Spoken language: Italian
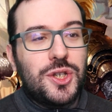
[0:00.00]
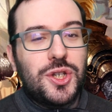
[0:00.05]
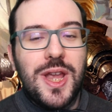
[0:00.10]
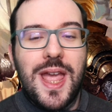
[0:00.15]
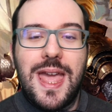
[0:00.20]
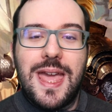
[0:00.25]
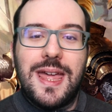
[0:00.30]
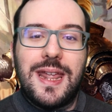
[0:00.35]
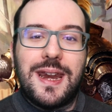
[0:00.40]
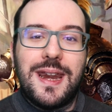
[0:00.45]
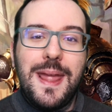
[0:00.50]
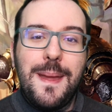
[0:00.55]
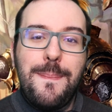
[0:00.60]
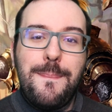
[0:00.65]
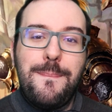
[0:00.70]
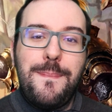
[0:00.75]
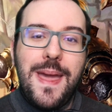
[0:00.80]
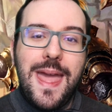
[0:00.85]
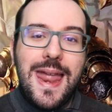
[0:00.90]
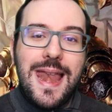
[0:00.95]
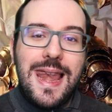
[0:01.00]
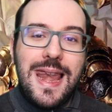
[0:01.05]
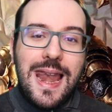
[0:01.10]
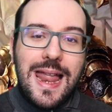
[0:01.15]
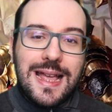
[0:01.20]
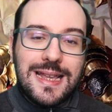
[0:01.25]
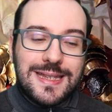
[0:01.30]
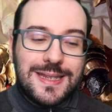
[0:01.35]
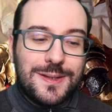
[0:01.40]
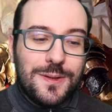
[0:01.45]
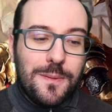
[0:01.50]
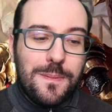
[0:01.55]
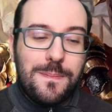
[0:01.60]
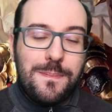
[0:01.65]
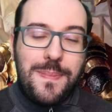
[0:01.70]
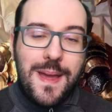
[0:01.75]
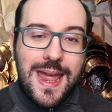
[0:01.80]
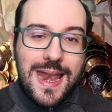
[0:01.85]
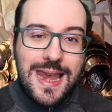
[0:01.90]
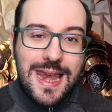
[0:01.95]
C'è Re Pella
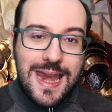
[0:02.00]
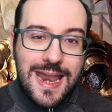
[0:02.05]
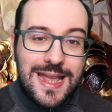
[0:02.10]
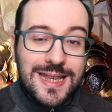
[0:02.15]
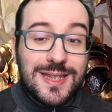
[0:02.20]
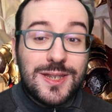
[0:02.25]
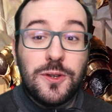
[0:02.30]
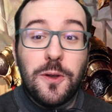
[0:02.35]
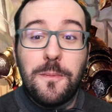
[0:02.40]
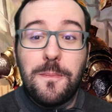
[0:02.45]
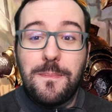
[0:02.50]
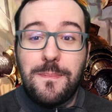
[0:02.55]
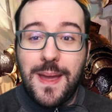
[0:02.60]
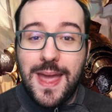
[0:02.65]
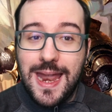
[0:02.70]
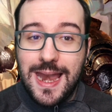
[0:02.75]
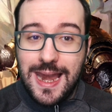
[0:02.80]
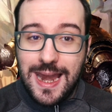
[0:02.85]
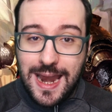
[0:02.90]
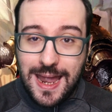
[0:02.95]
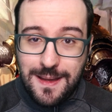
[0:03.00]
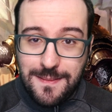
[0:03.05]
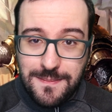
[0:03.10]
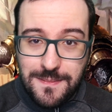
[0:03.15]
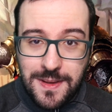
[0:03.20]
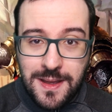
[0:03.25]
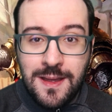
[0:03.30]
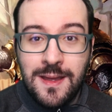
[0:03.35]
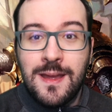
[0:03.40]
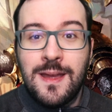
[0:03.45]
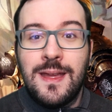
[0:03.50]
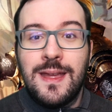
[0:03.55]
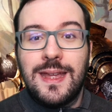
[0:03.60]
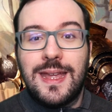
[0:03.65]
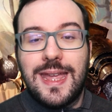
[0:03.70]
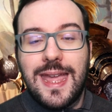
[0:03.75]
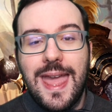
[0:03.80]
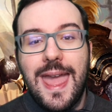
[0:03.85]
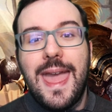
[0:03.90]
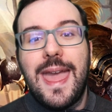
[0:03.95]
Soppelle Soppellam
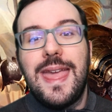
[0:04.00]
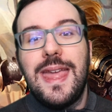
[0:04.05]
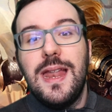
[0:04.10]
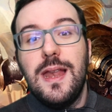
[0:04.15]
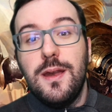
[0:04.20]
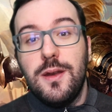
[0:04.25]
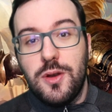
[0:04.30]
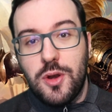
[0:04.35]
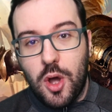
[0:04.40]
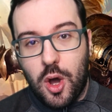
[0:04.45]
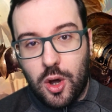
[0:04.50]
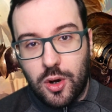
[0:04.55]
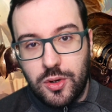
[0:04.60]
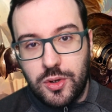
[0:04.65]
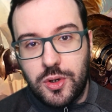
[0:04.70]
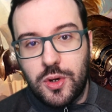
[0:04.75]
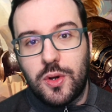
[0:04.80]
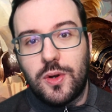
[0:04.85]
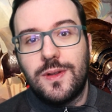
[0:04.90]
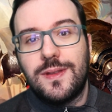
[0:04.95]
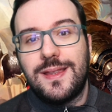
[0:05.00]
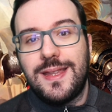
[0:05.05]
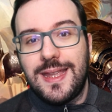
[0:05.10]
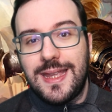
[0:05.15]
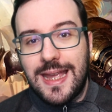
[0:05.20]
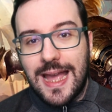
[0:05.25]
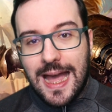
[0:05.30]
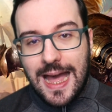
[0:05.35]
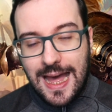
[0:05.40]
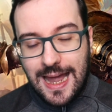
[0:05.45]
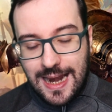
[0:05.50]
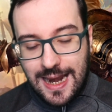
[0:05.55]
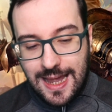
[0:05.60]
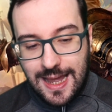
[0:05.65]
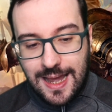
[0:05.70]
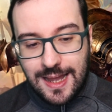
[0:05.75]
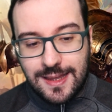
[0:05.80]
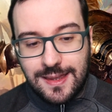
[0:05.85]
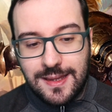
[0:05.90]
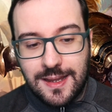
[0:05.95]
che è il nonno di
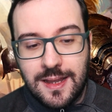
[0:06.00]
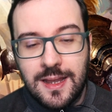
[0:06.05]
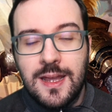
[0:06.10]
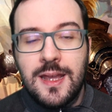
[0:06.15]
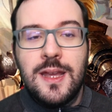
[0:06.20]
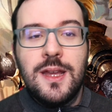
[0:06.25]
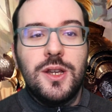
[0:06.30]
Galad.